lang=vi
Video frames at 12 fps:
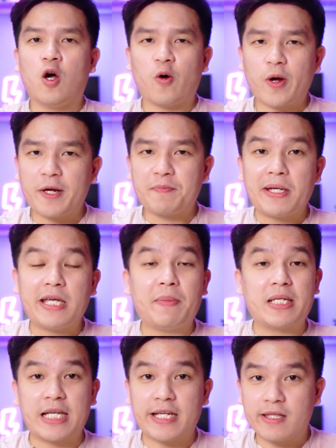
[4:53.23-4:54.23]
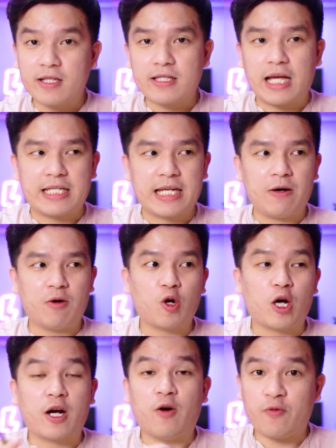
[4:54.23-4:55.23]
Ok, bây giờ mình sẽ giải thích tại sao ở
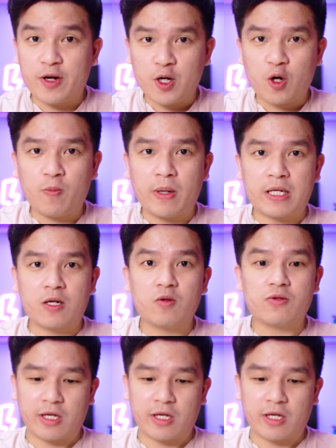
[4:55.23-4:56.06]
đoạn đầu video mình có